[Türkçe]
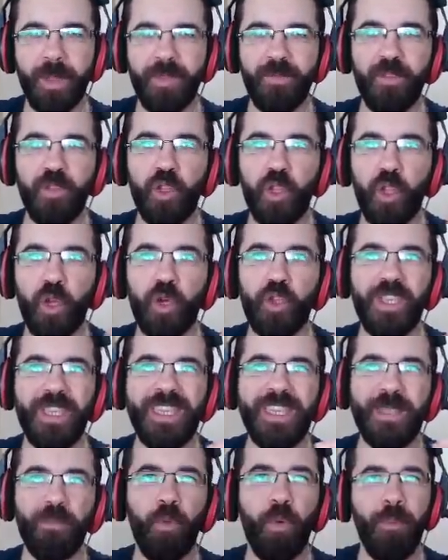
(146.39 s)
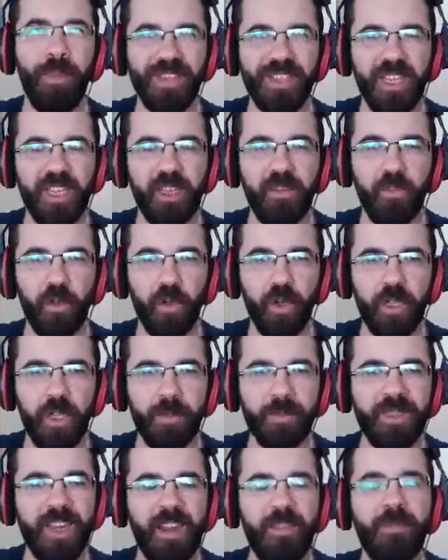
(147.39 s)
Ben videodan önce girdim 15 dakika falan
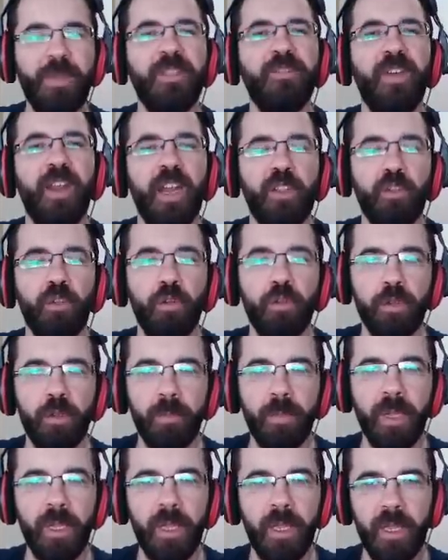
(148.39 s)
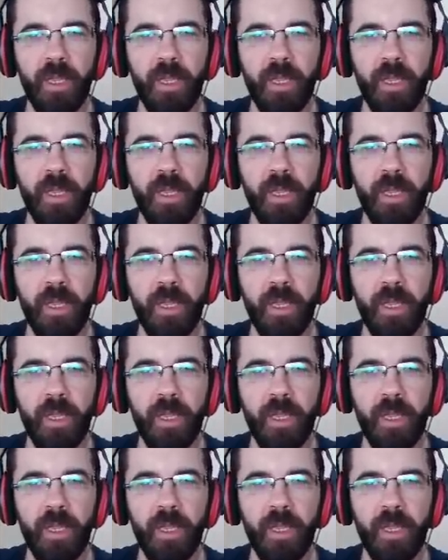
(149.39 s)
oynadım. Cremate falan da oldum.